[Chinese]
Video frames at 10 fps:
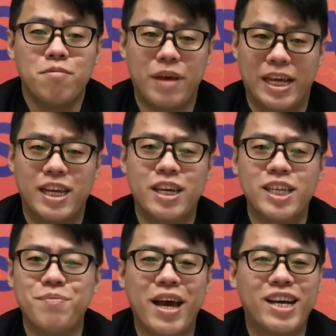每
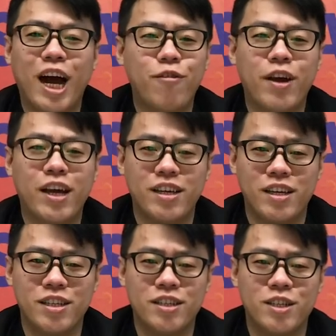天一杯咖啡
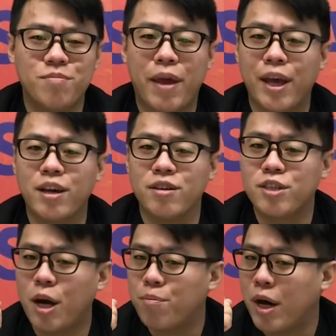已经是每一个
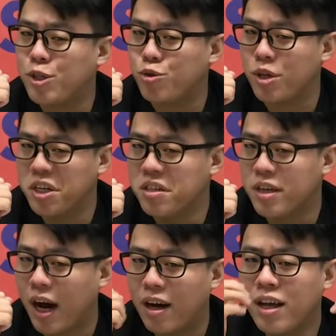上班族的日
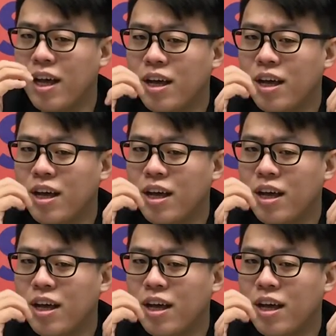常。